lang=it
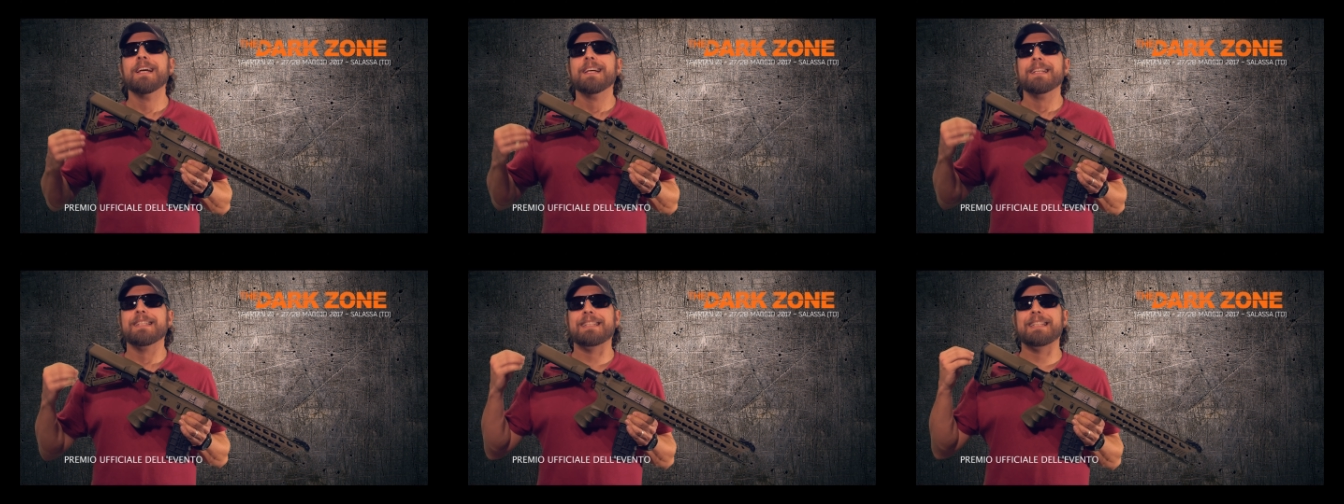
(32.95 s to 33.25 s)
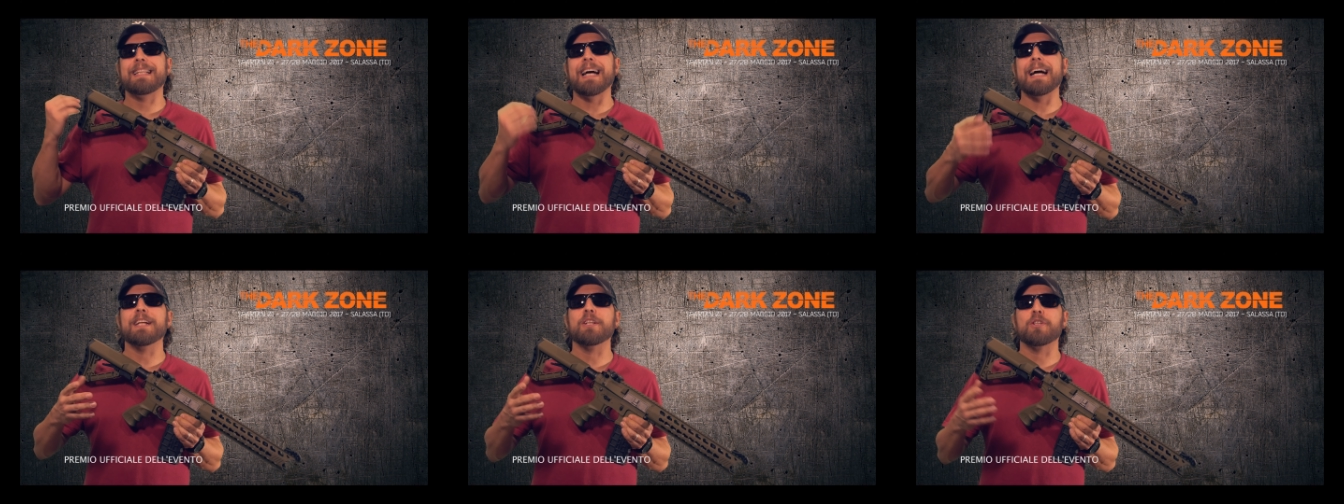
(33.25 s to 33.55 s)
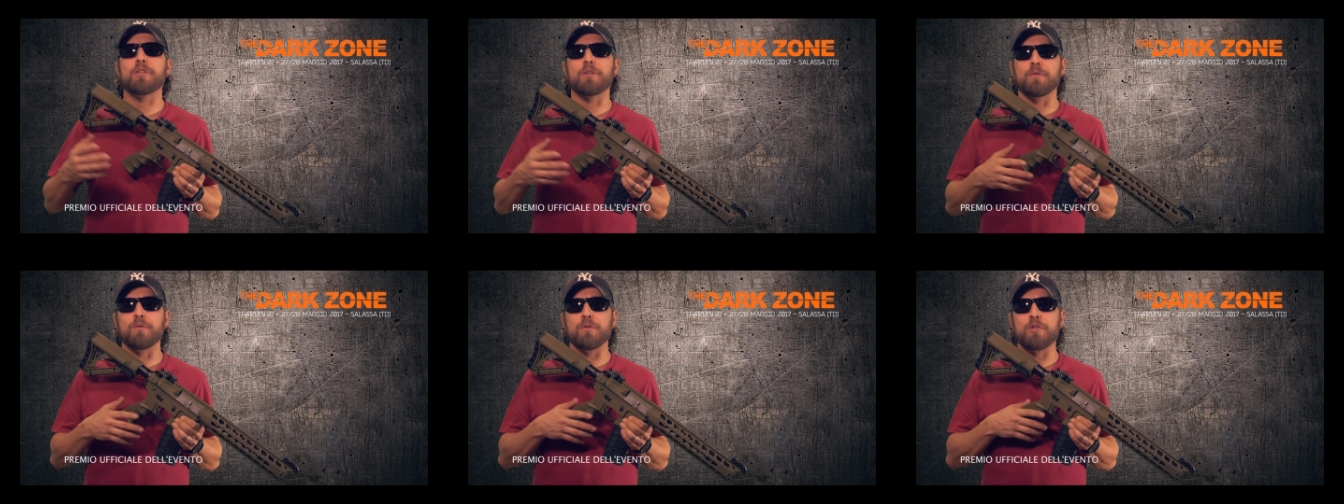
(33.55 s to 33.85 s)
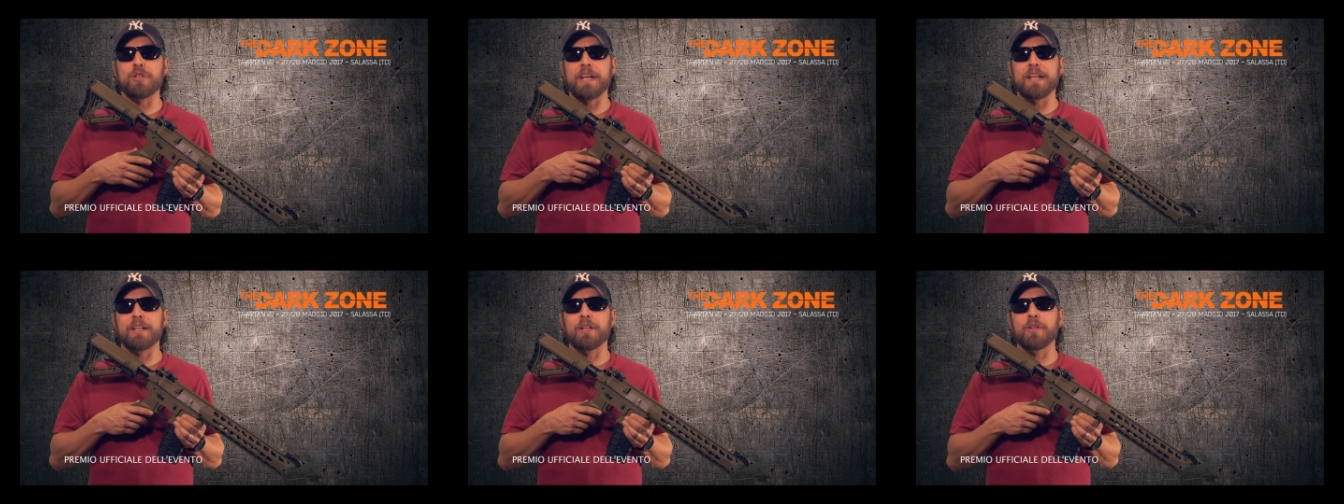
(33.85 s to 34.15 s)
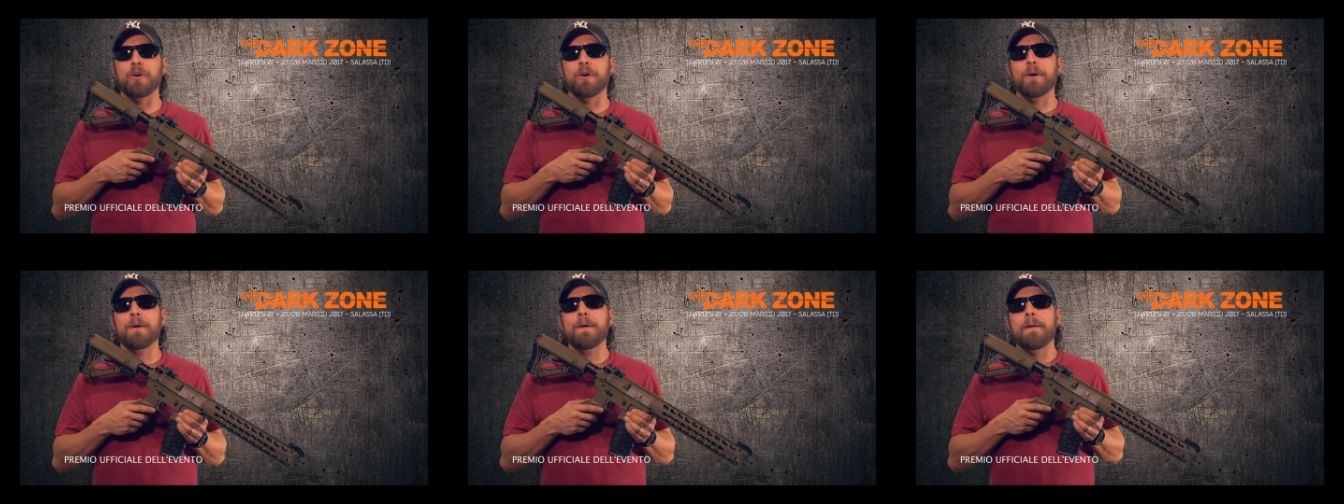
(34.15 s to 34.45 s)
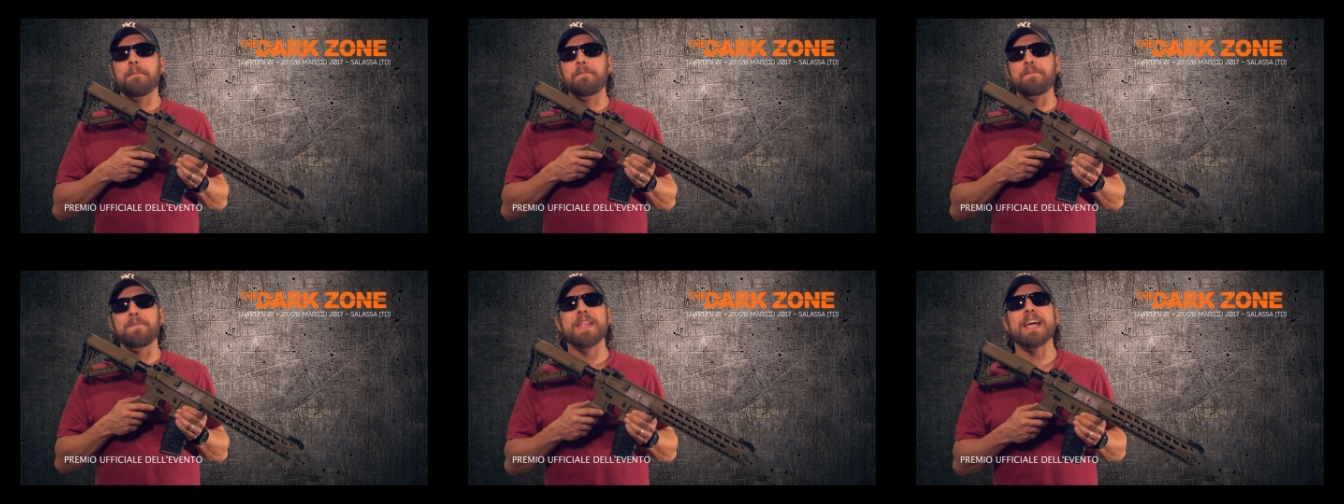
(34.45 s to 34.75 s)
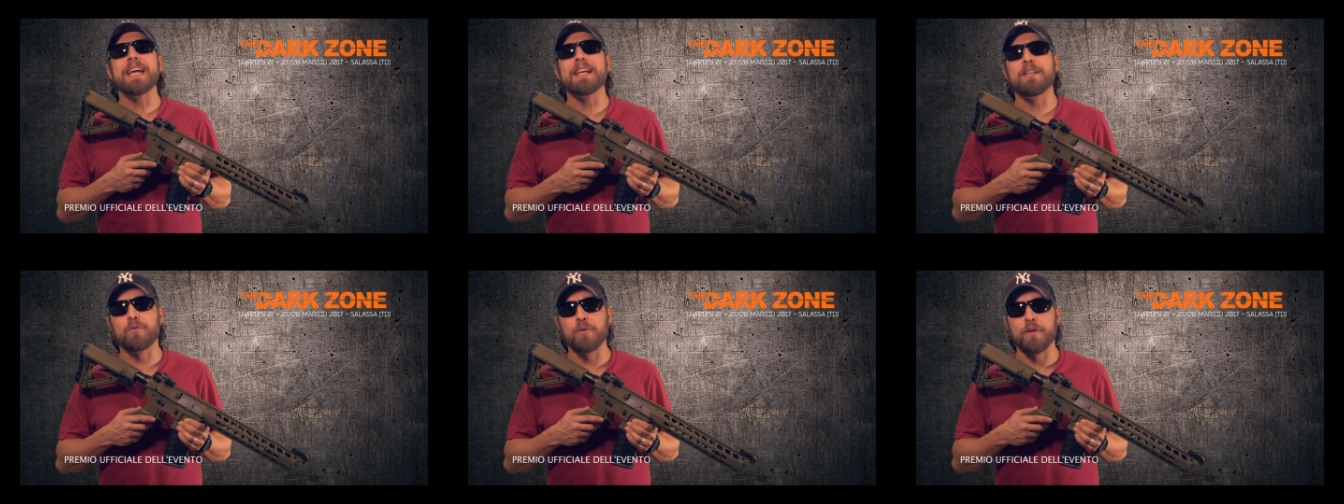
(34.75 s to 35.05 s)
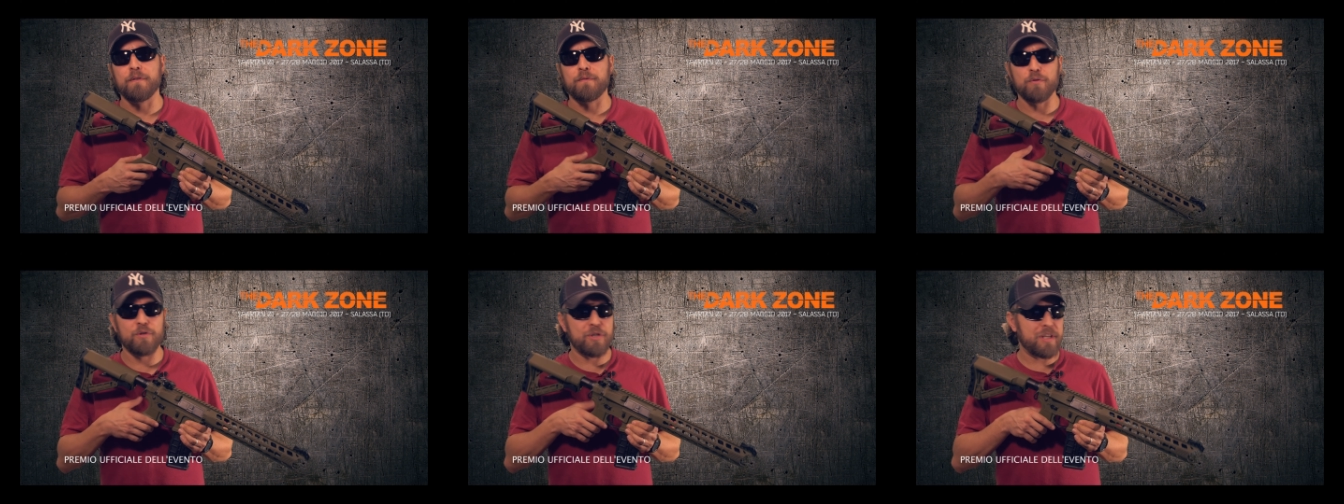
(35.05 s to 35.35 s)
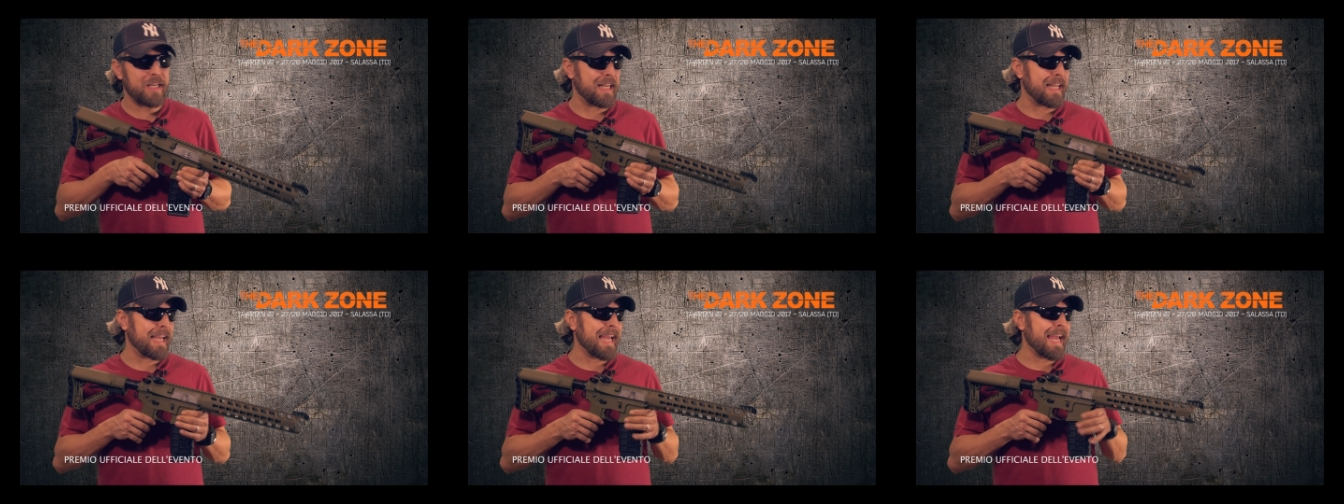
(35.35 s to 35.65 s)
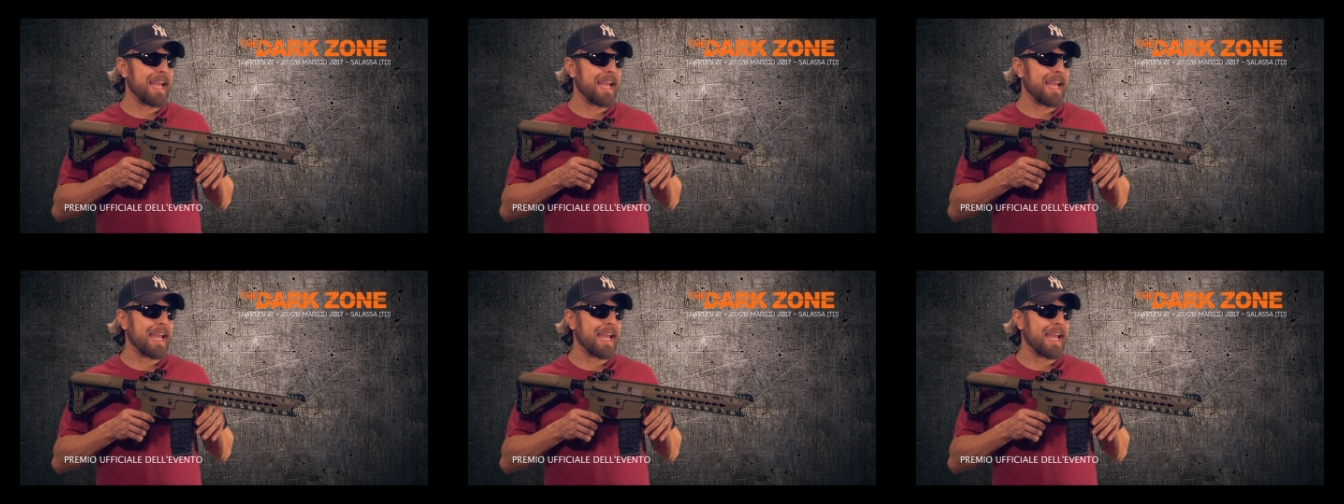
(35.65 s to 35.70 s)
sta introducendo nei suoi fucili